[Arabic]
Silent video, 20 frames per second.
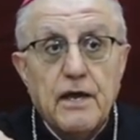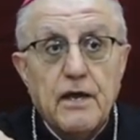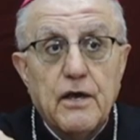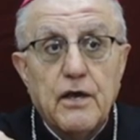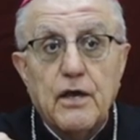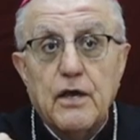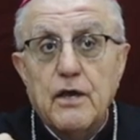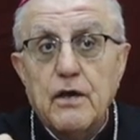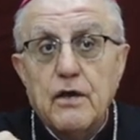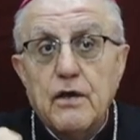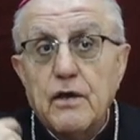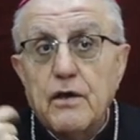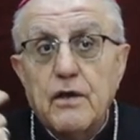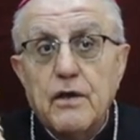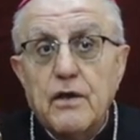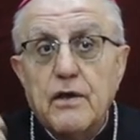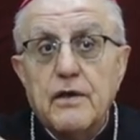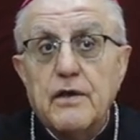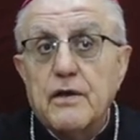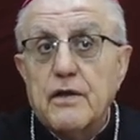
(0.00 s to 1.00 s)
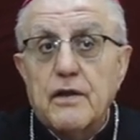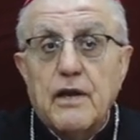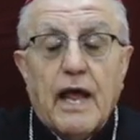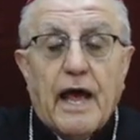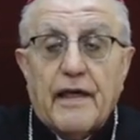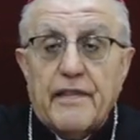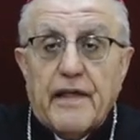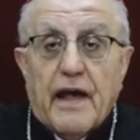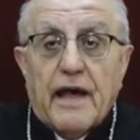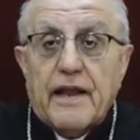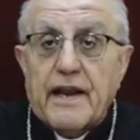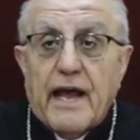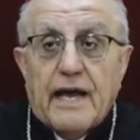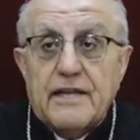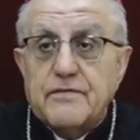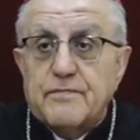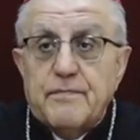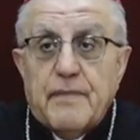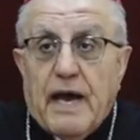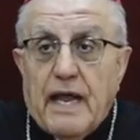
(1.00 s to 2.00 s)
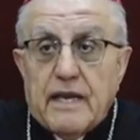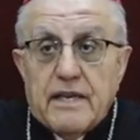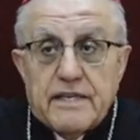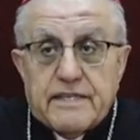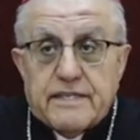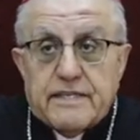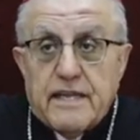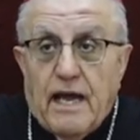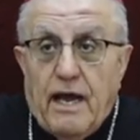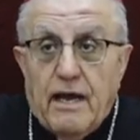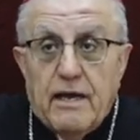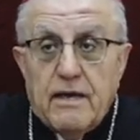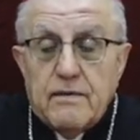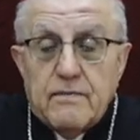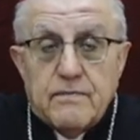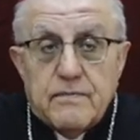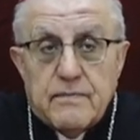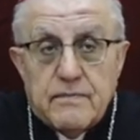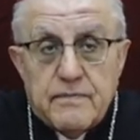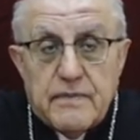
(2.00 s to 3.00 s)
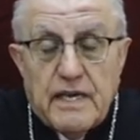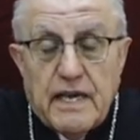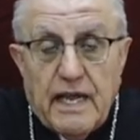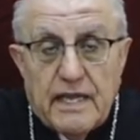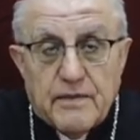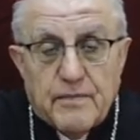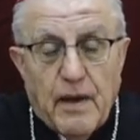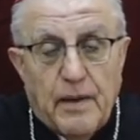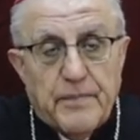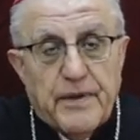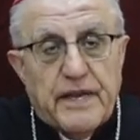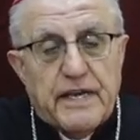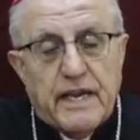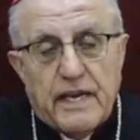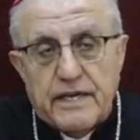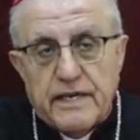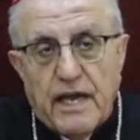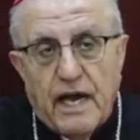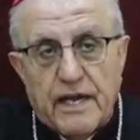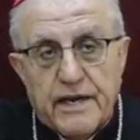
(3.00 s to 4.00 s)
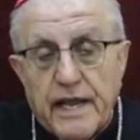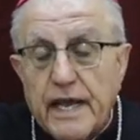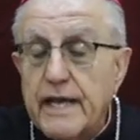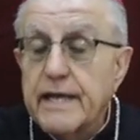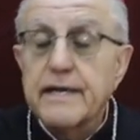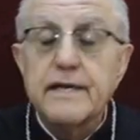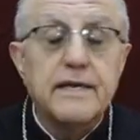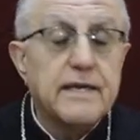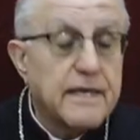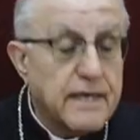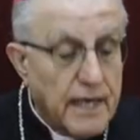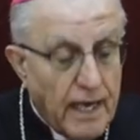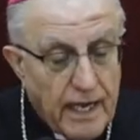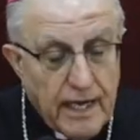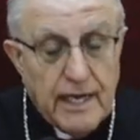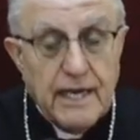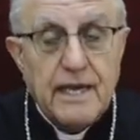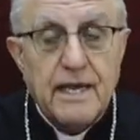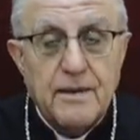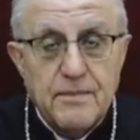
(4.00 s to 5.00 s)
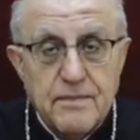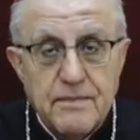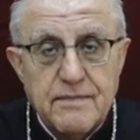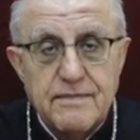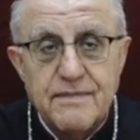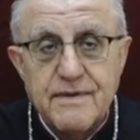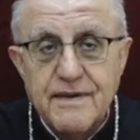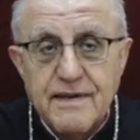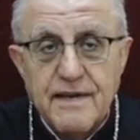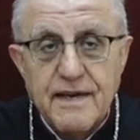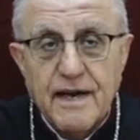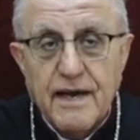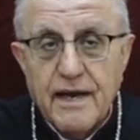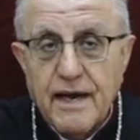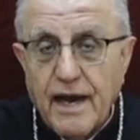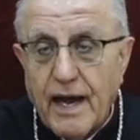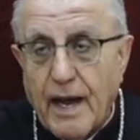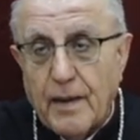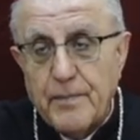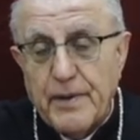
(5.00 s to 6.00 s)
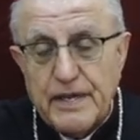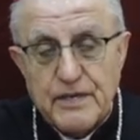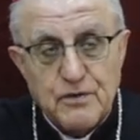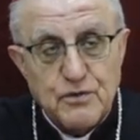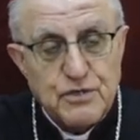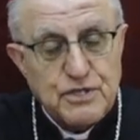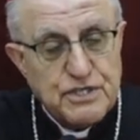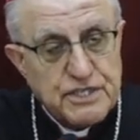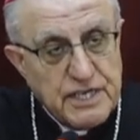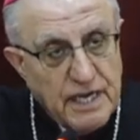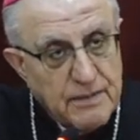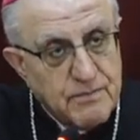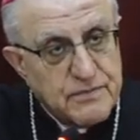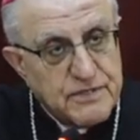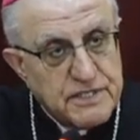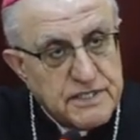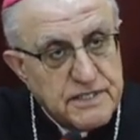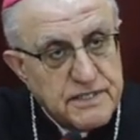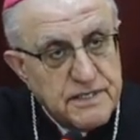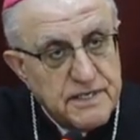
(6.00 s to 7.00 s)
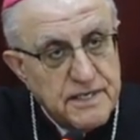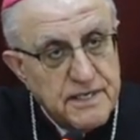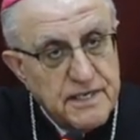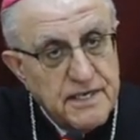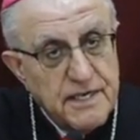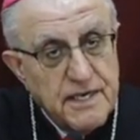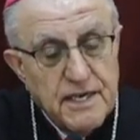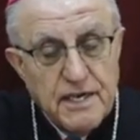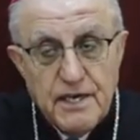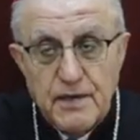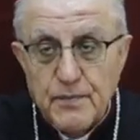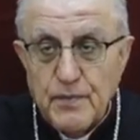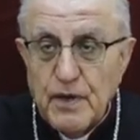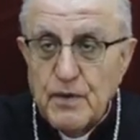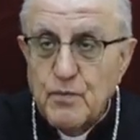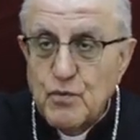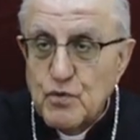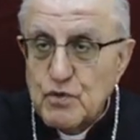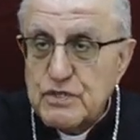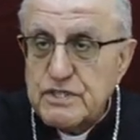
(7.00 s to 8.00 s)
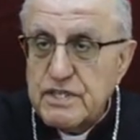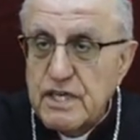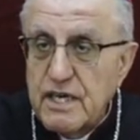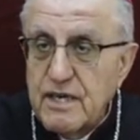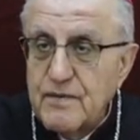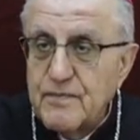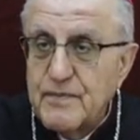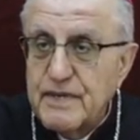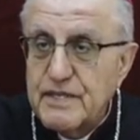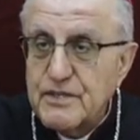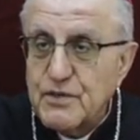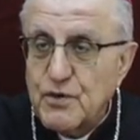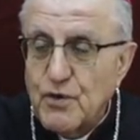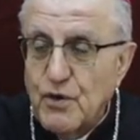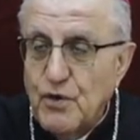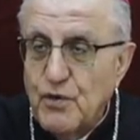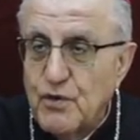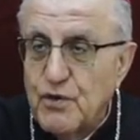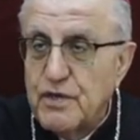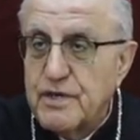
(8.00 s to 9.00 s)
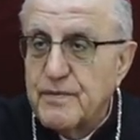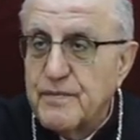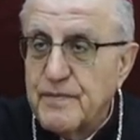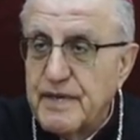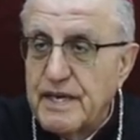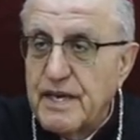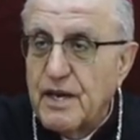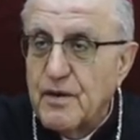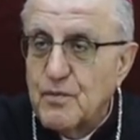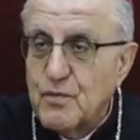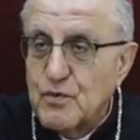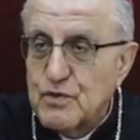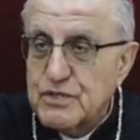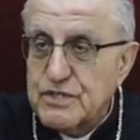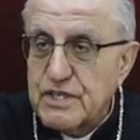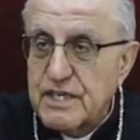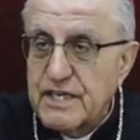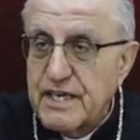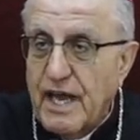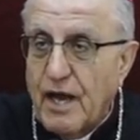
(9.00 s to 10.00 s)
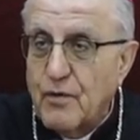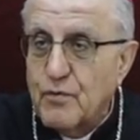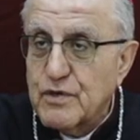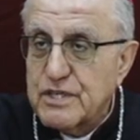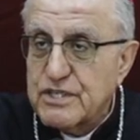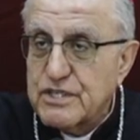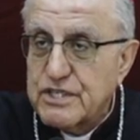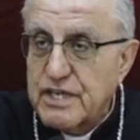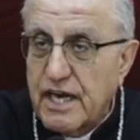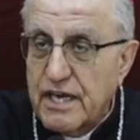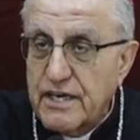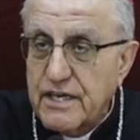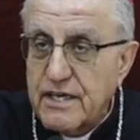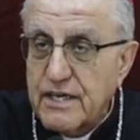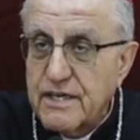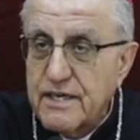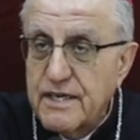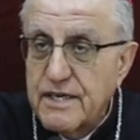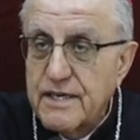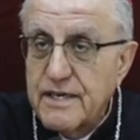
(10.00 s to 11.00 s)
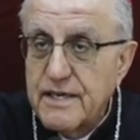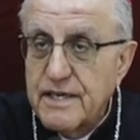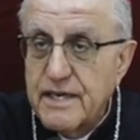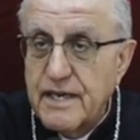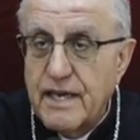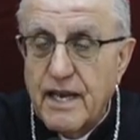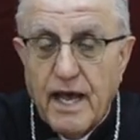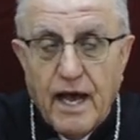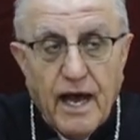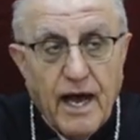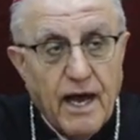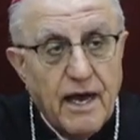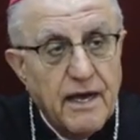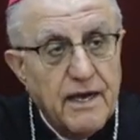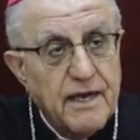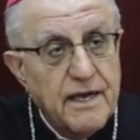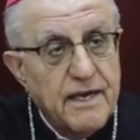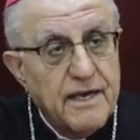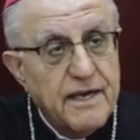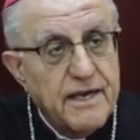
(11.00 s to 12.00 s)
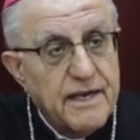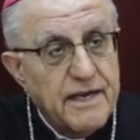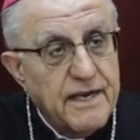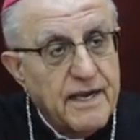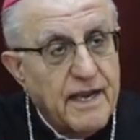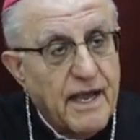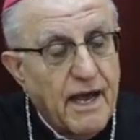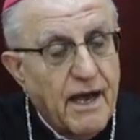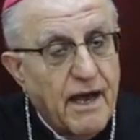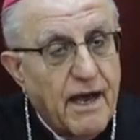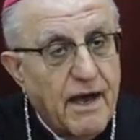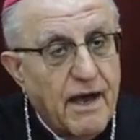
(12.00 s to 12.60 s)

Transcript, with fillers: أه الحضارات مالتنا بلاد ما بين النهرين كلهم عبدوا الشمس بالموصل من تروحون من الموصل نحو الشرق إلى إلى